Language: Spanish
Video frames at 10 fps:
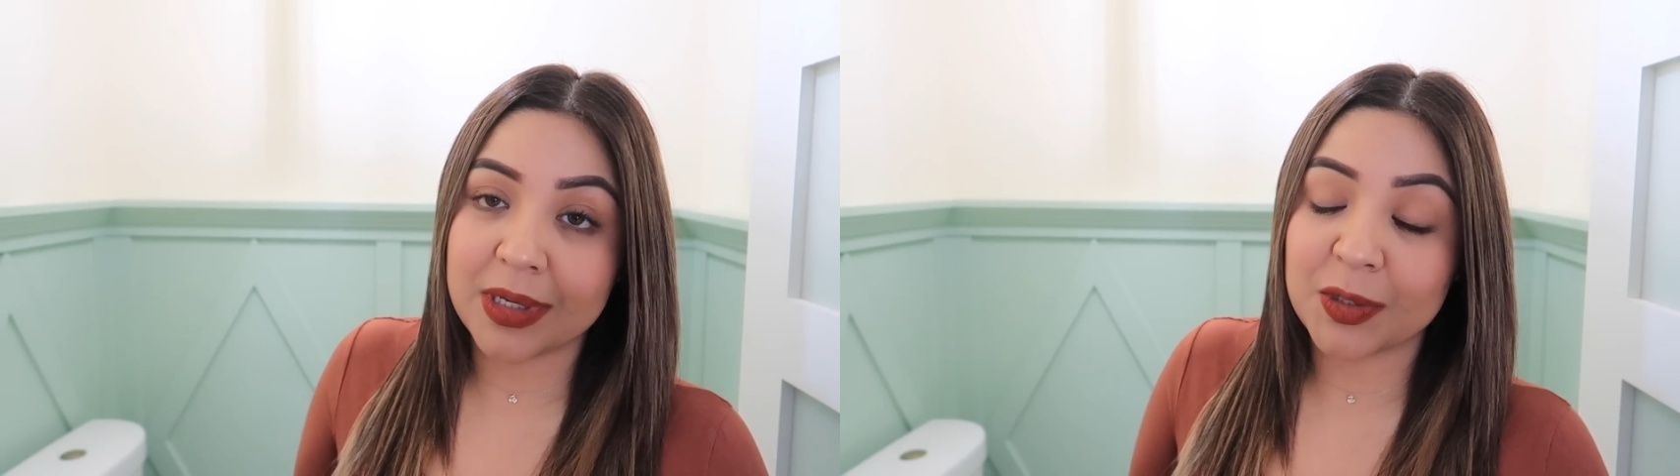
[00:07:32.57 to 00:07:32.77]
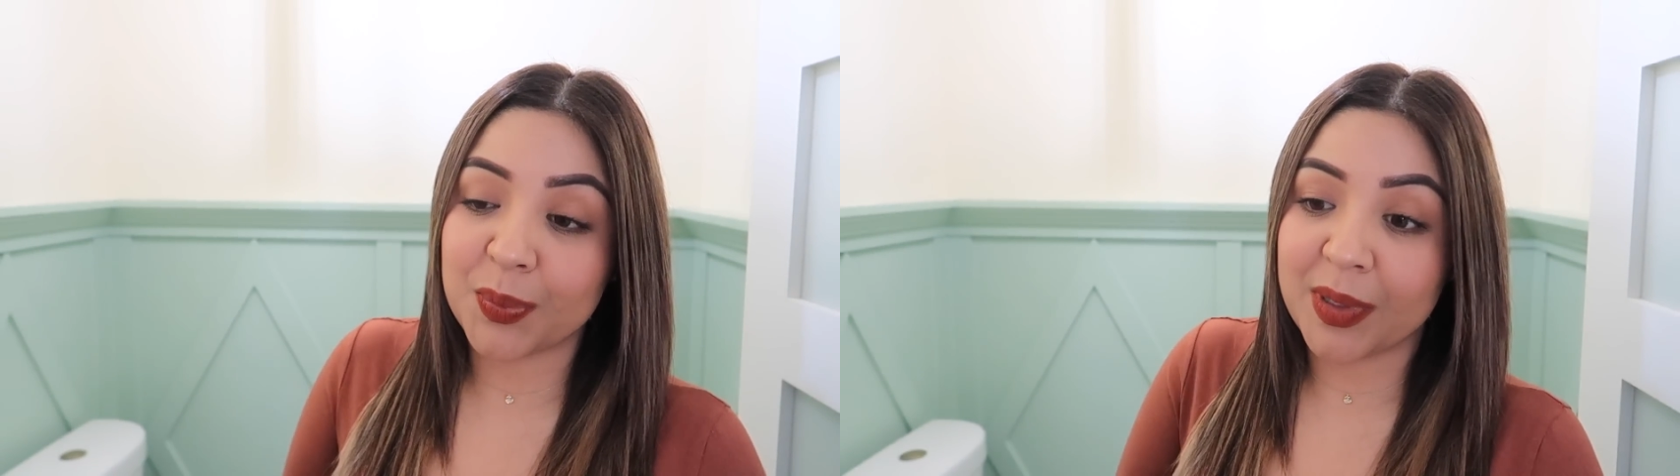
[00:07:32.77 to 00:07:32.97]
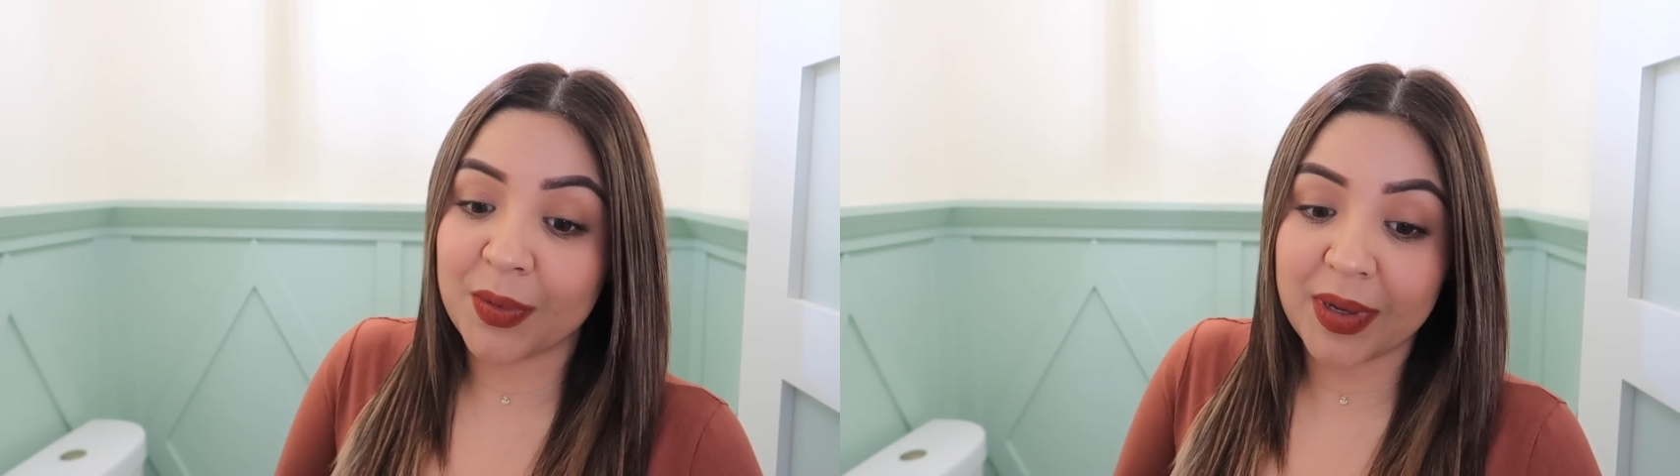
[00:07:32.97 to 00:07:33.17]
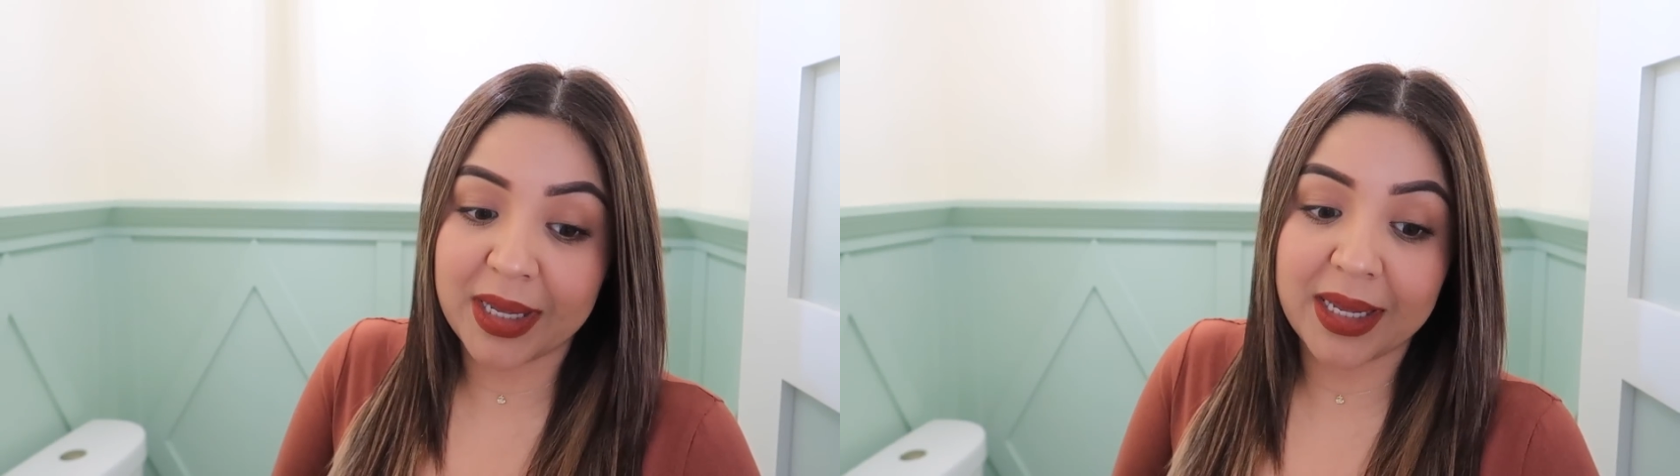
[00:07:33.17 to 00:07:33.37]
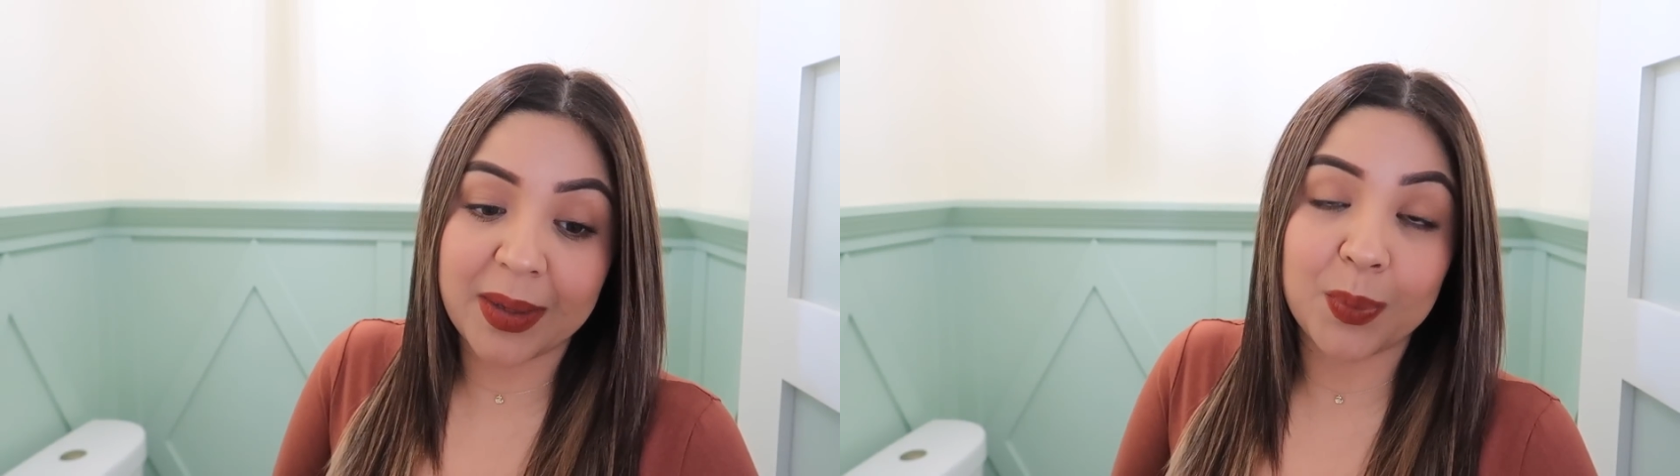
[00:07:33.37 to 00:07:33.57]
Espero
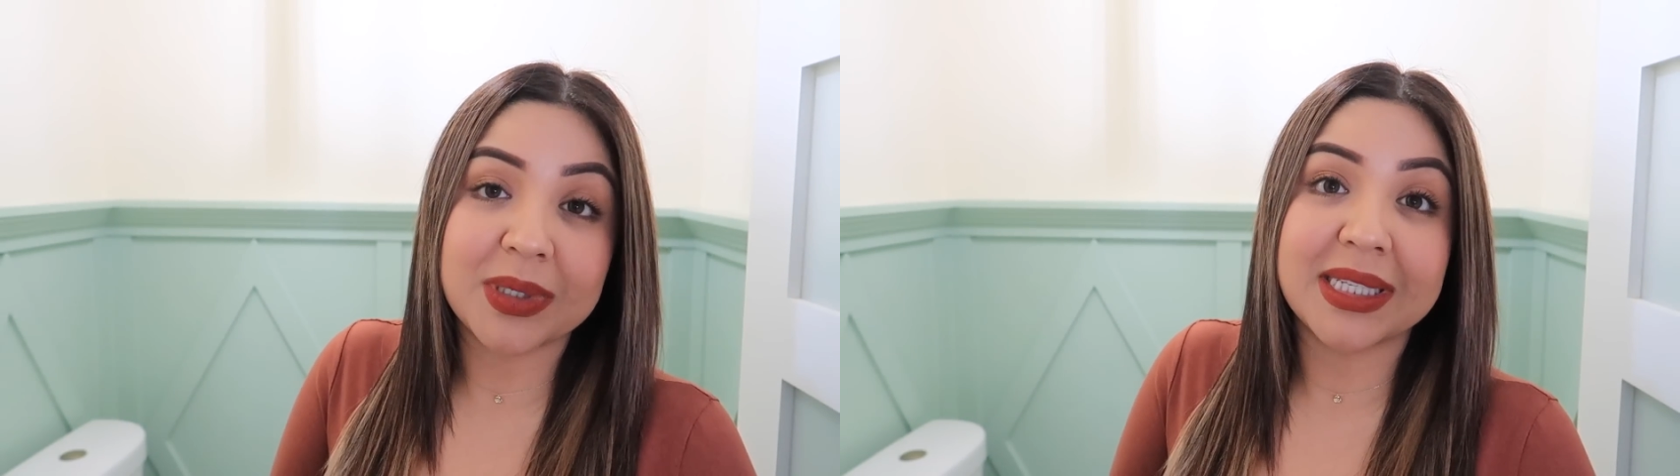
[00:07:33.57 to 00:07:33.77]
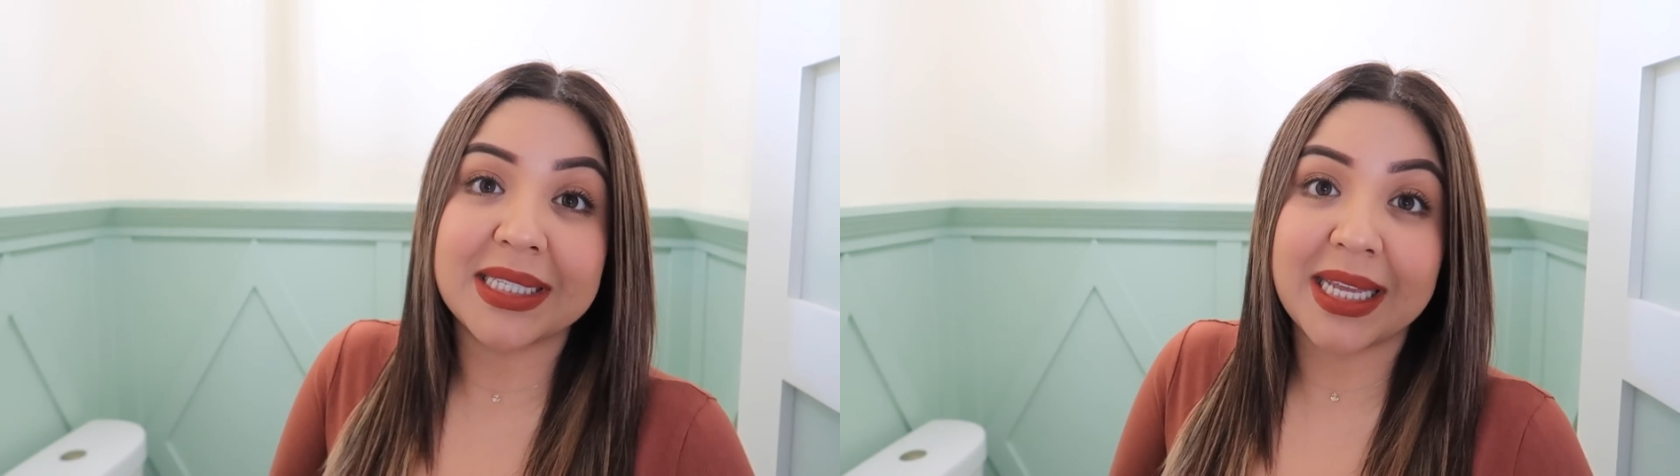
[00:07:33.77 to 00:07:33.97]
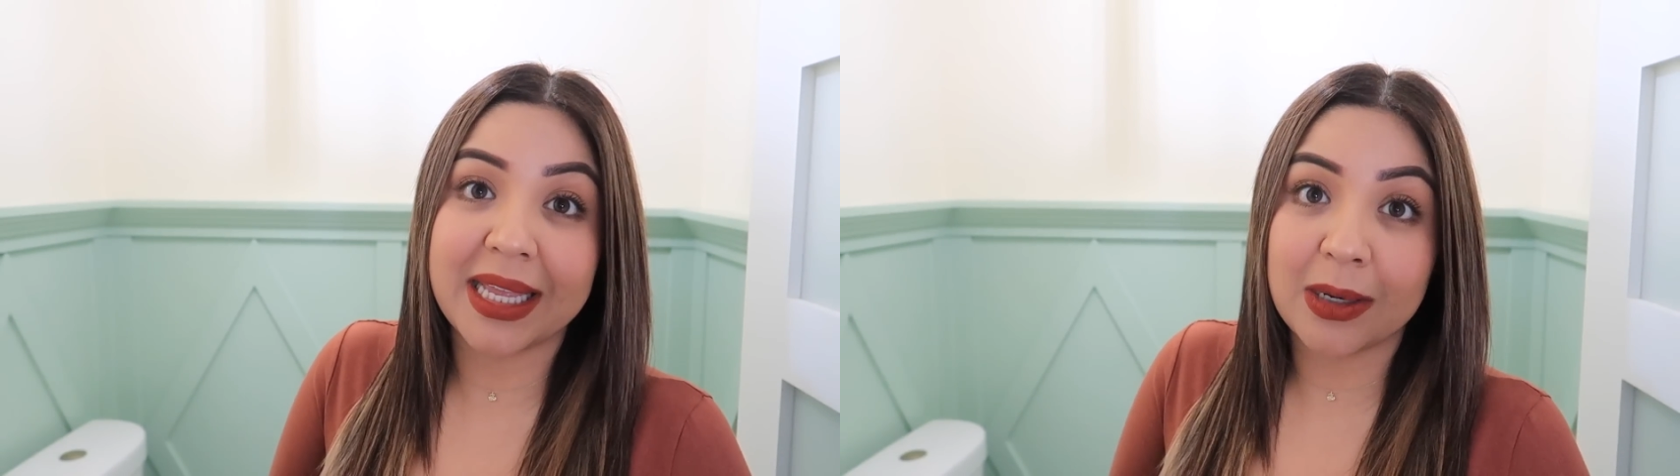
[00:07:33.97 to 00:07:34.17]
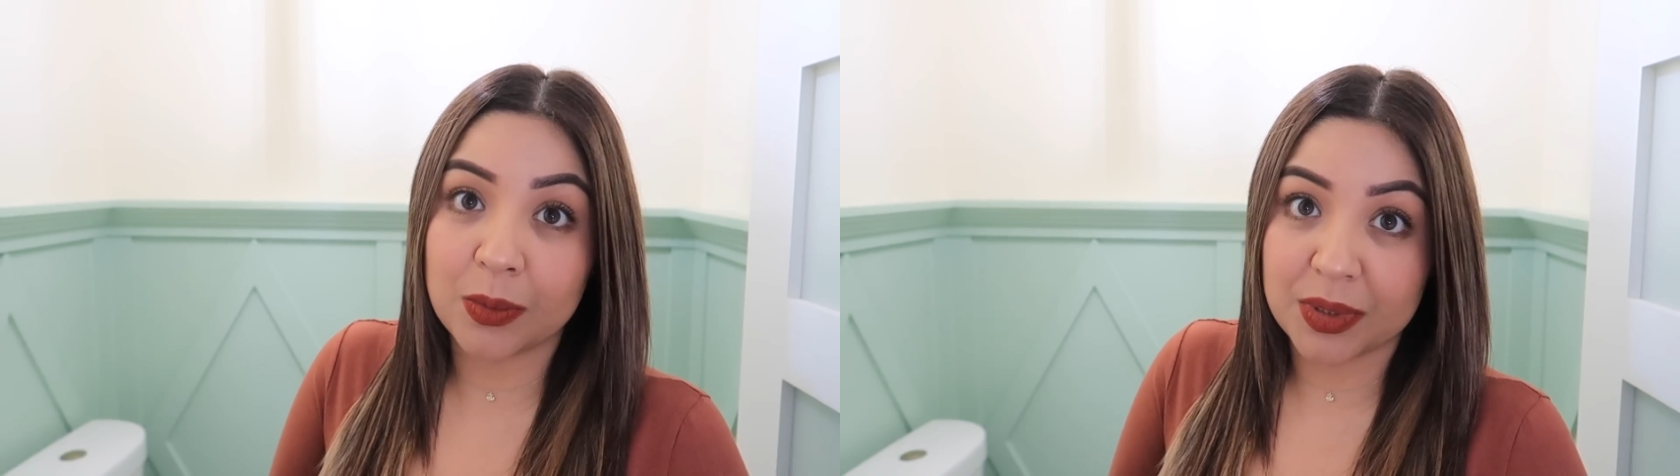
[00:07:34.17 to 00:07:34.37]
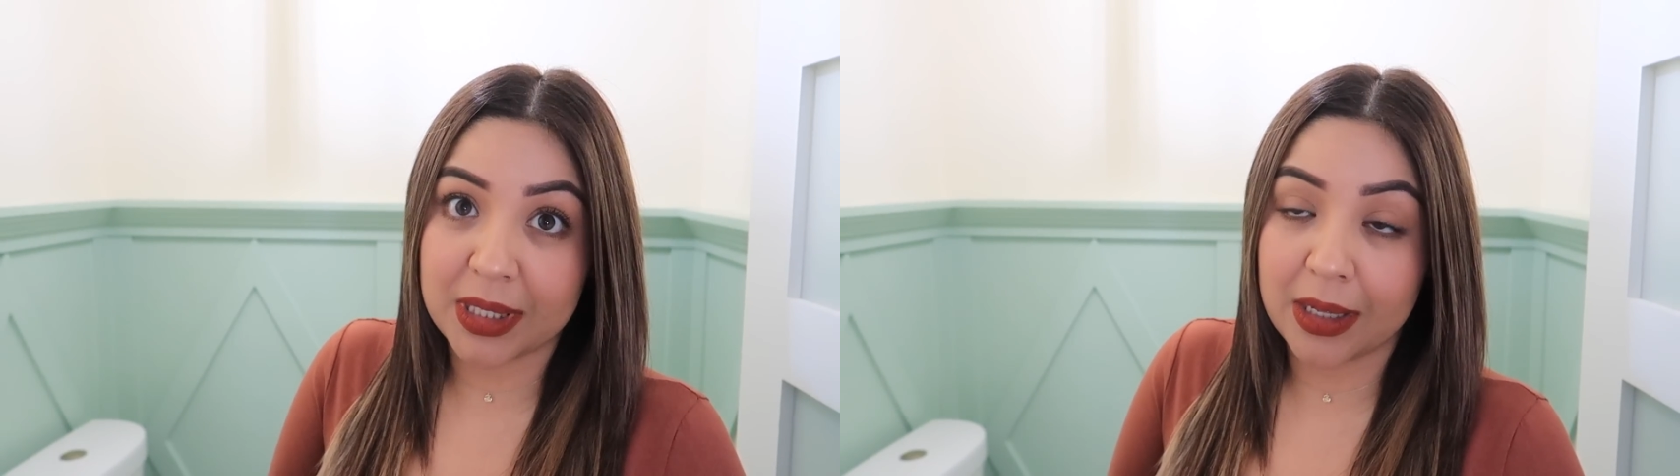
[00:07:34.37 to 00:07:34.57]
que pues les haya
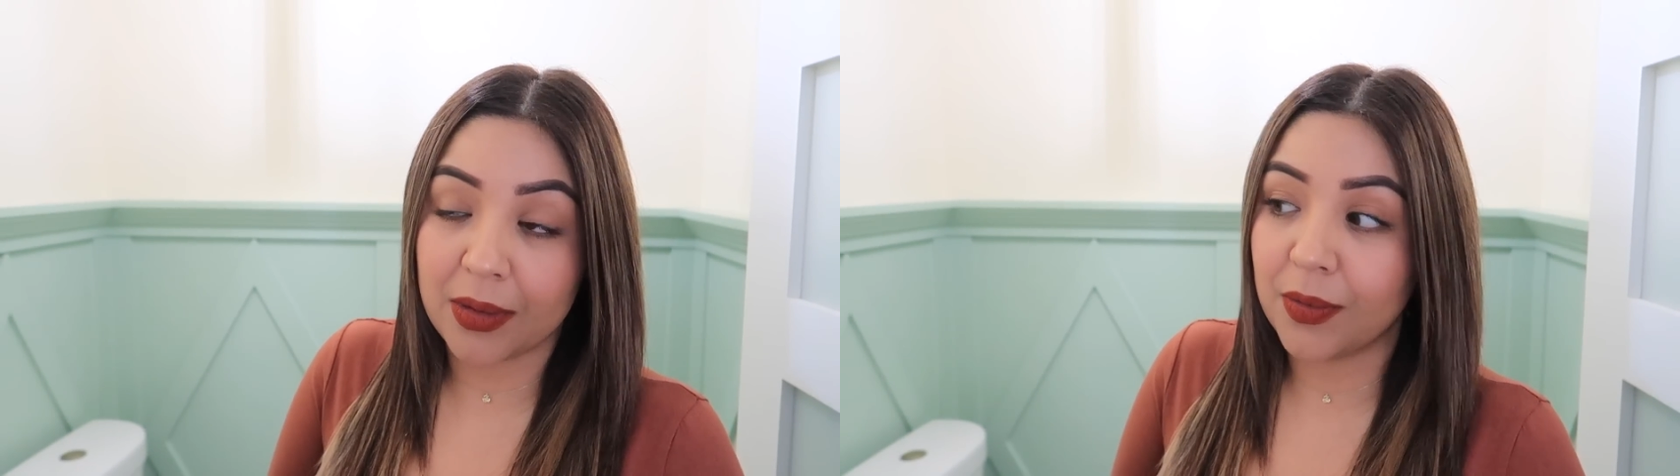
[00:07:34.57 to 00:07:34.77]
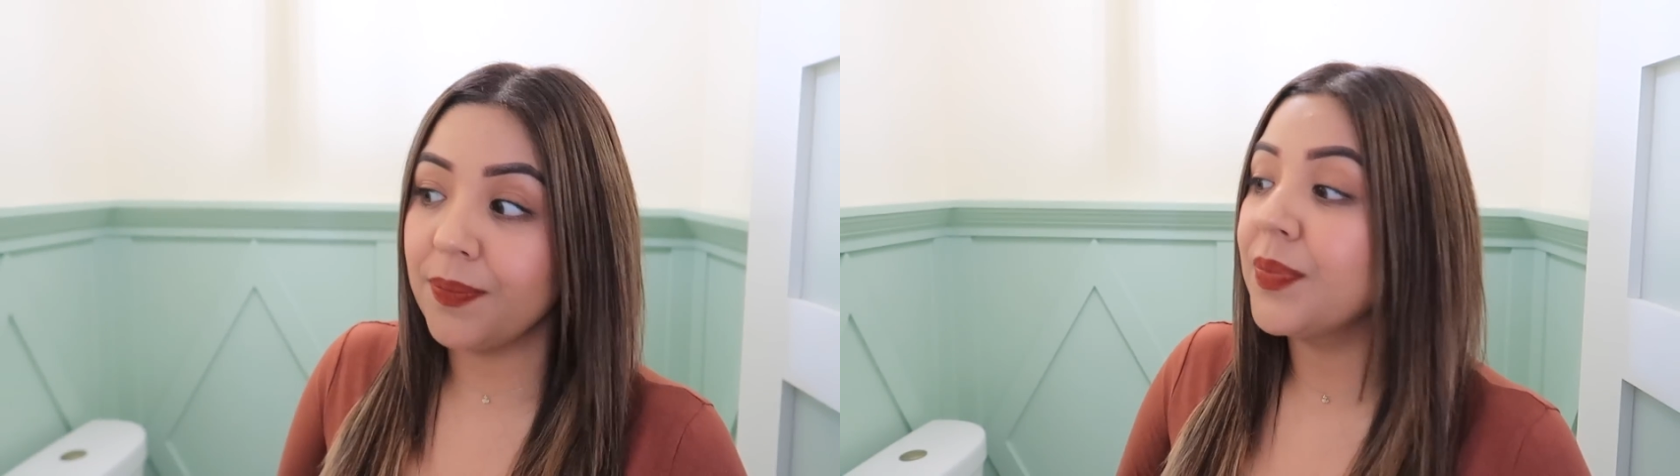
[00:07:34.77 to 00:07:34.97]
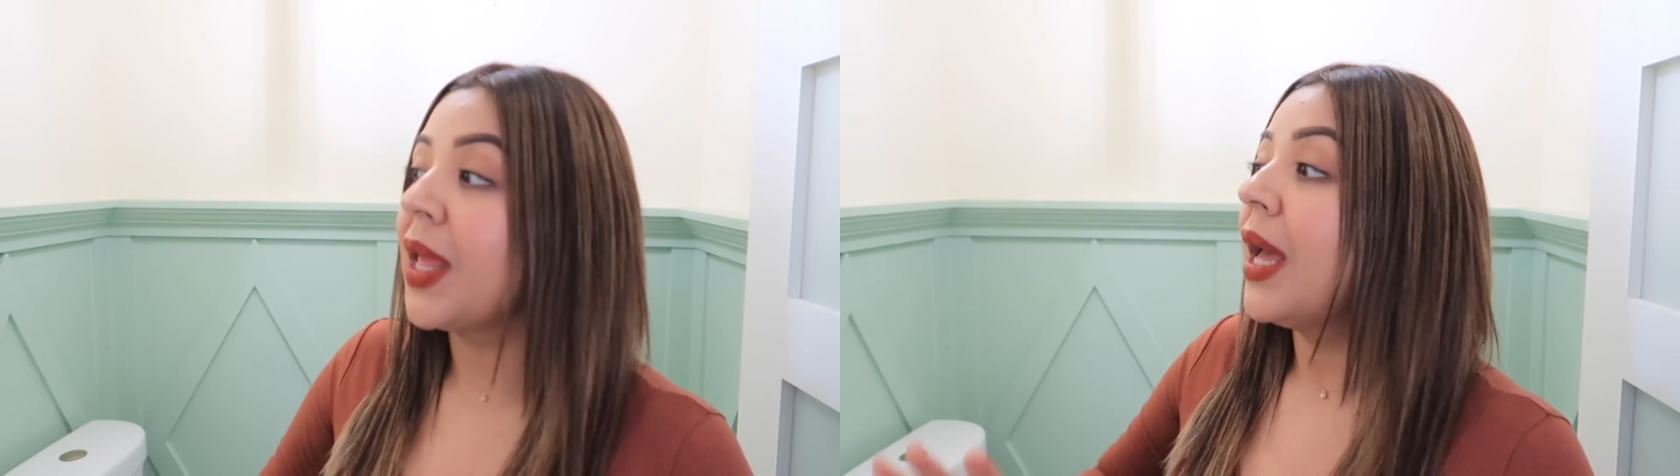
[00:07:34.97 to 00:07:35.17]
gustado.